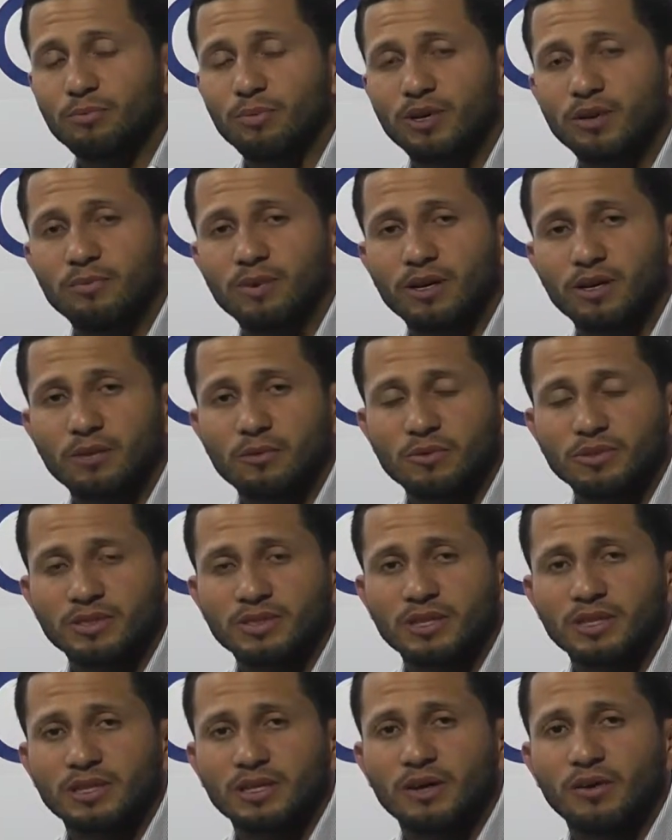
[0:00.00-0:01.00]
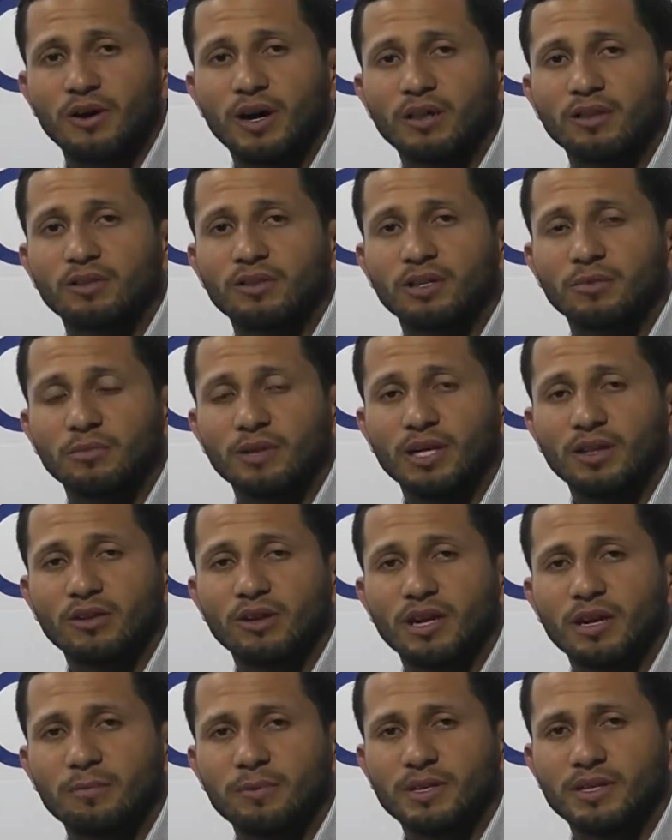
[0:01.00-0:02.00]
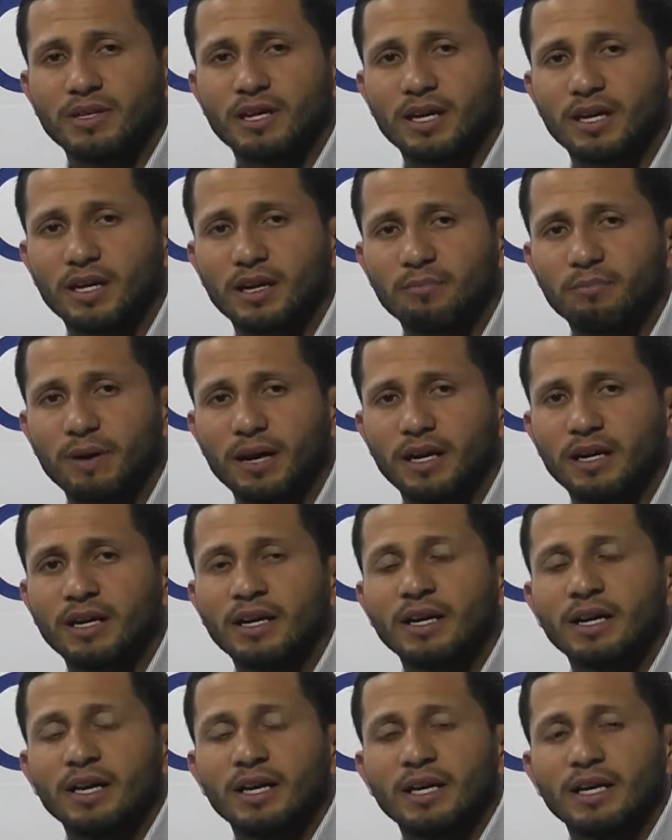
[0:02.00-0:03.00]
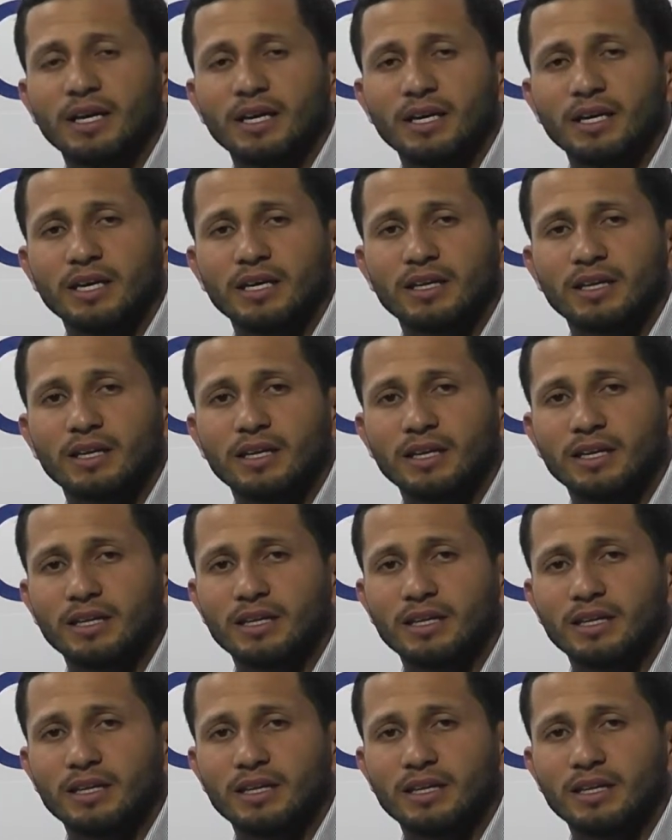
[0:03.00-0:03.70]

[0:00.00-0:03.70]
Pueden ver cómo se está trabajando, terminando ya la pista de skatepark, este,